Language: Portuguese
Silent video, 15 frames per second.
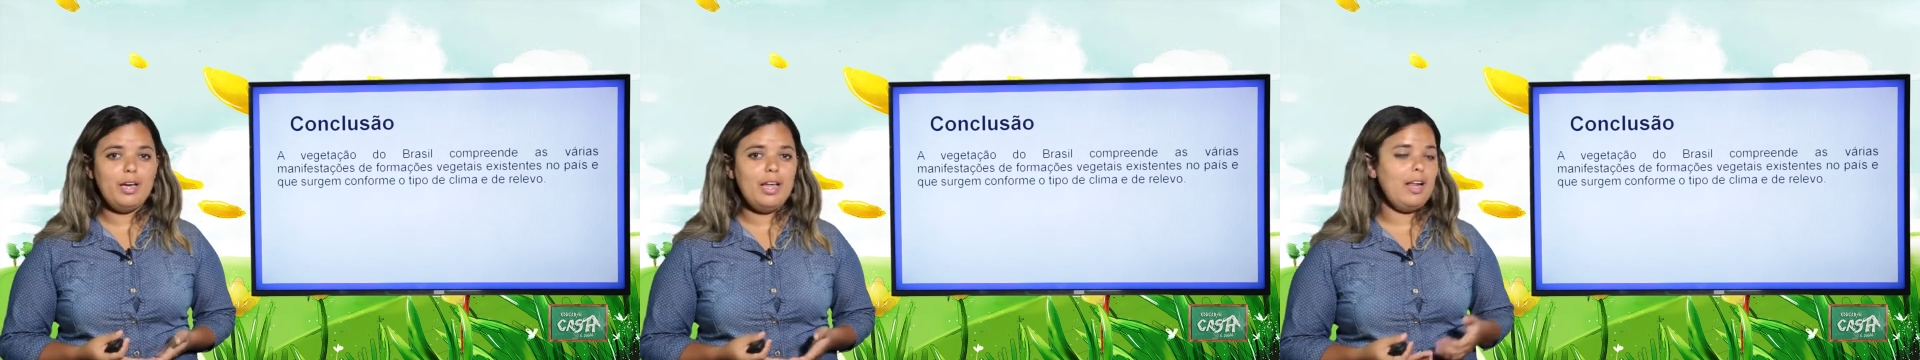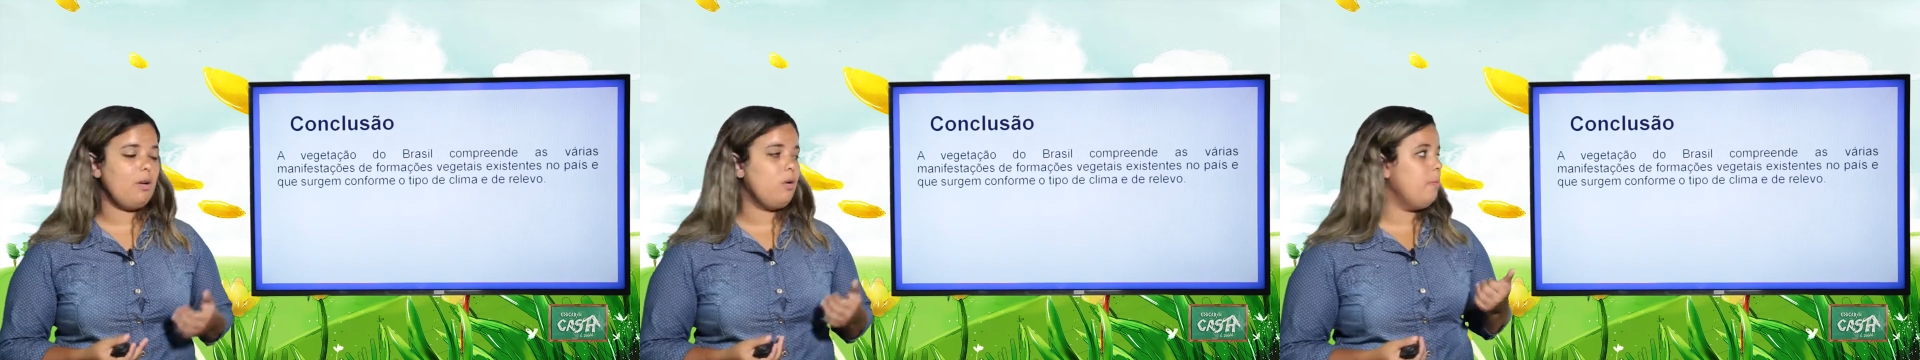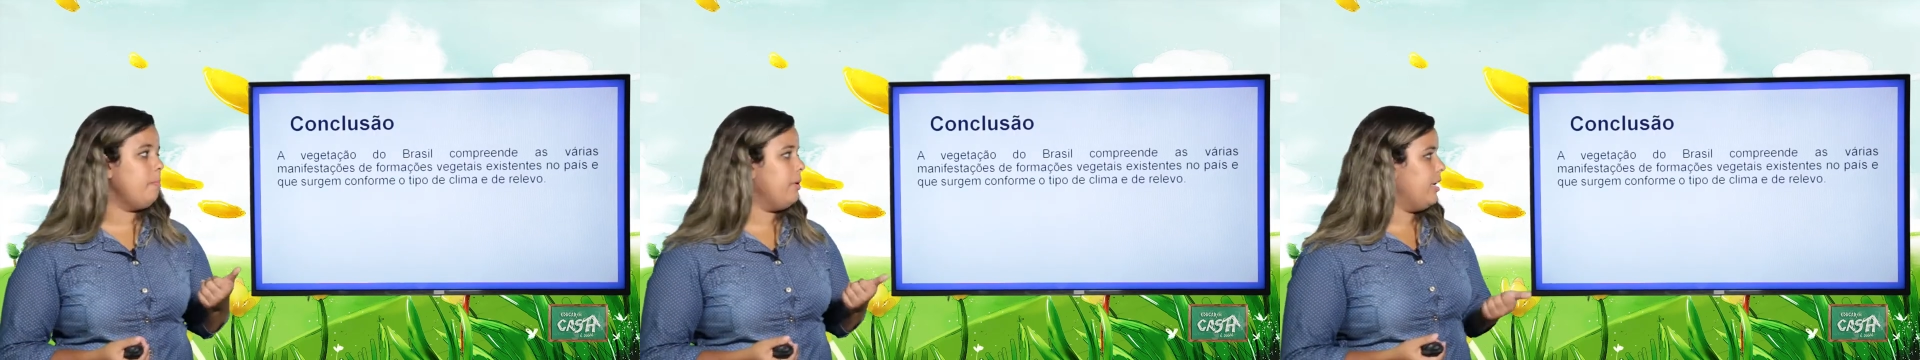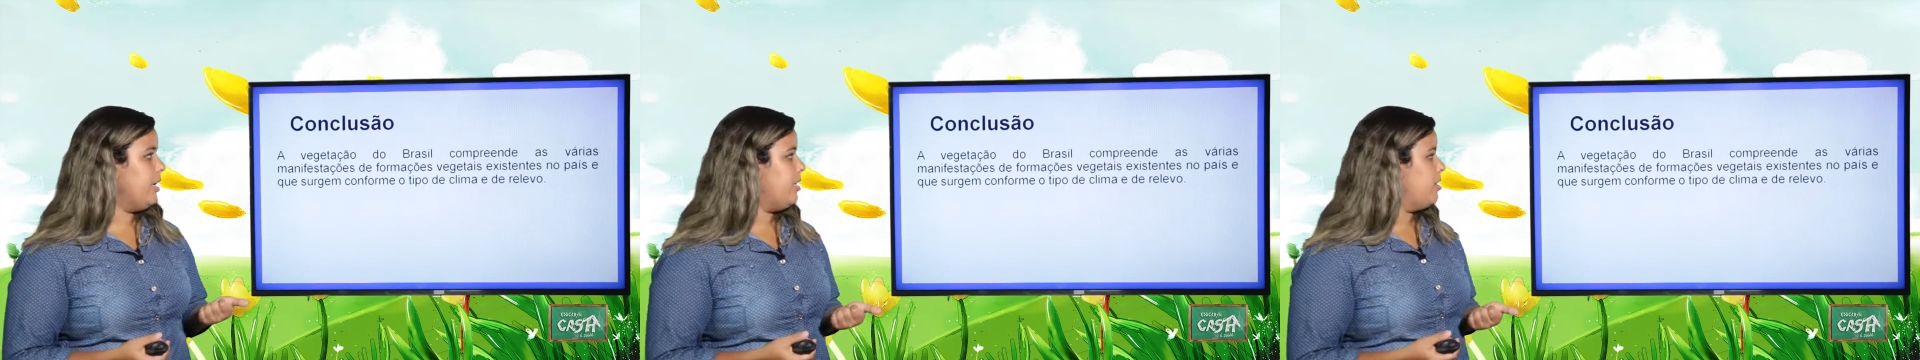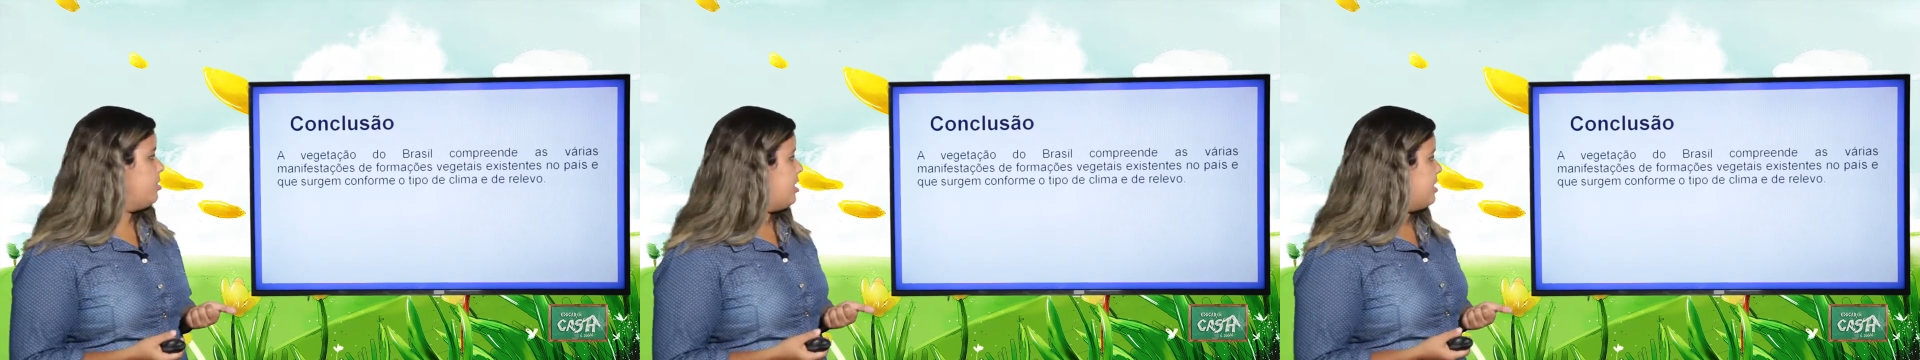ela
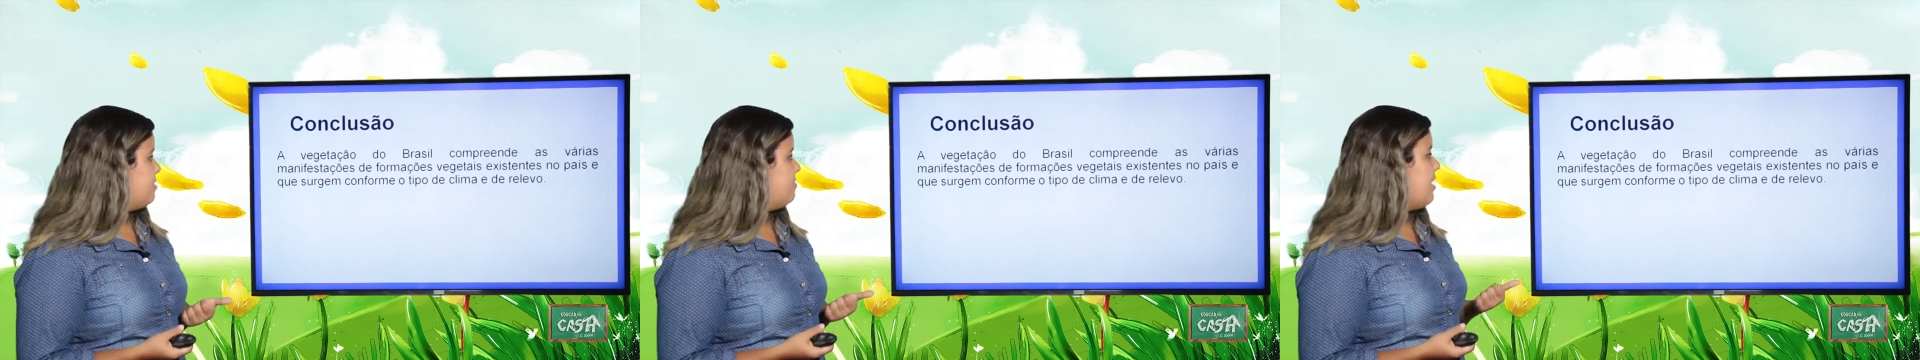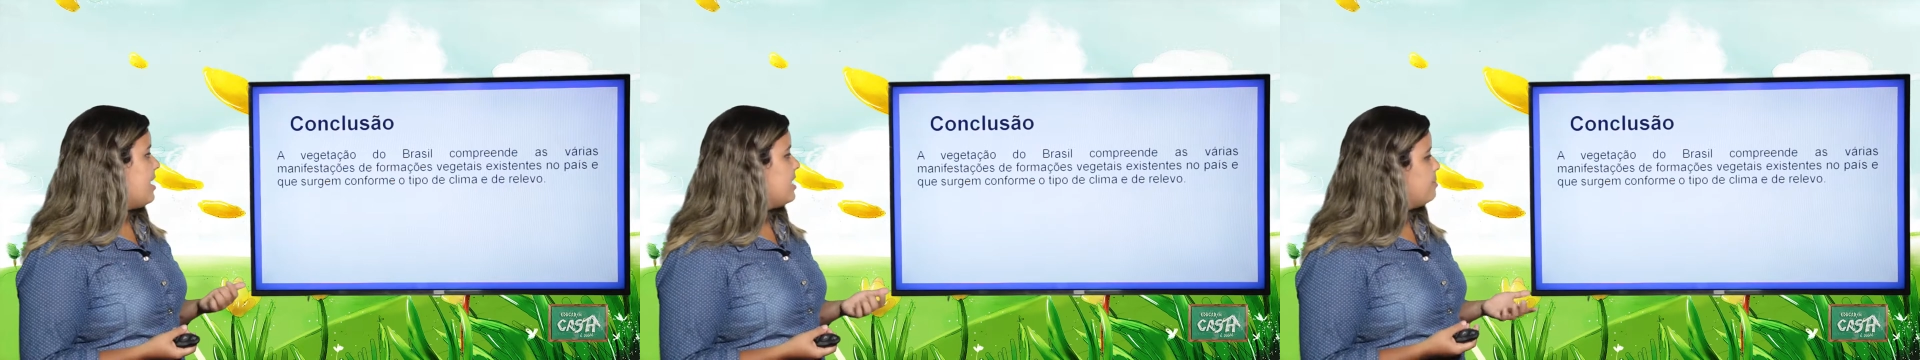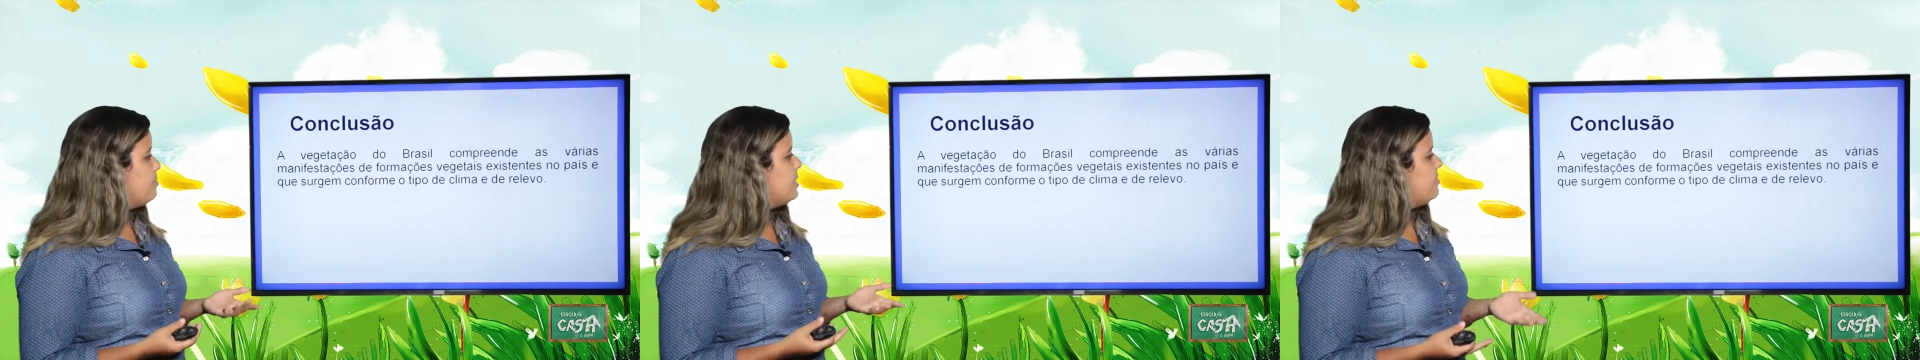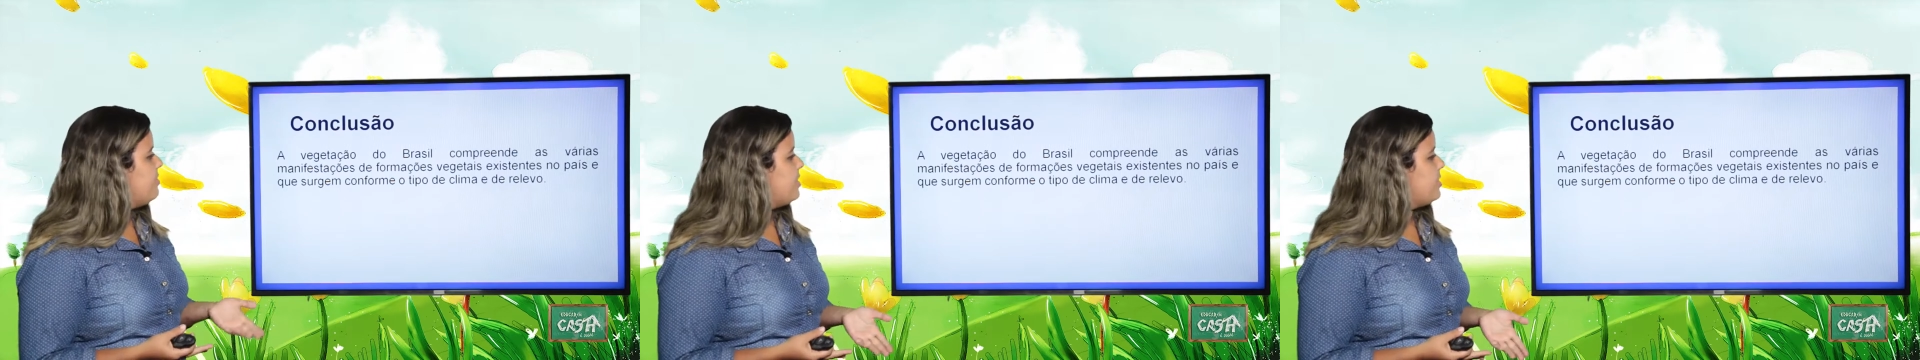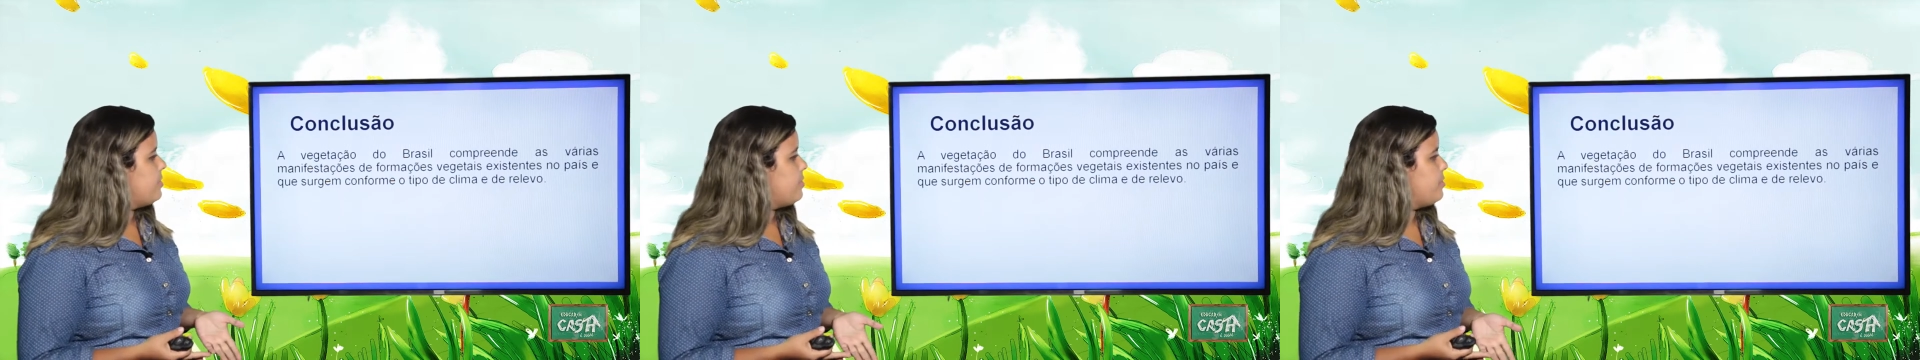compreende as várias
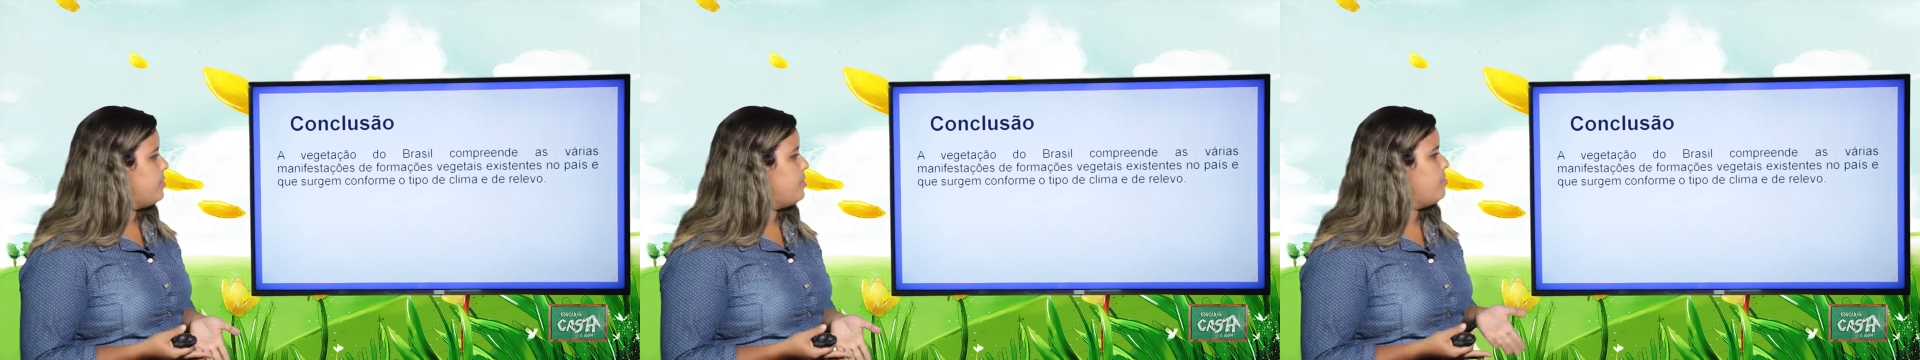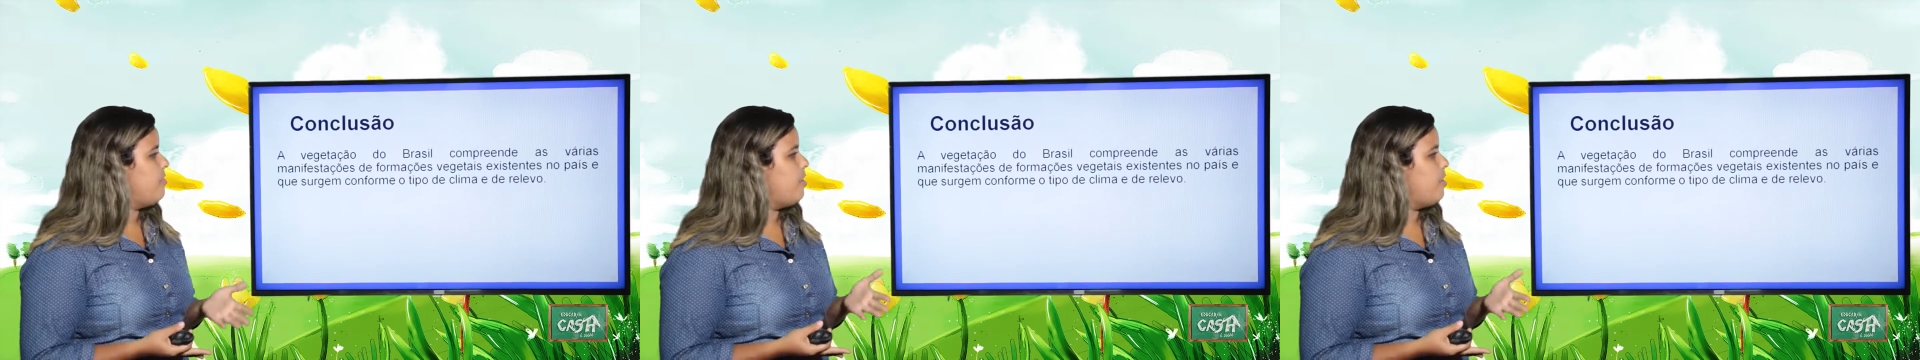manifestações de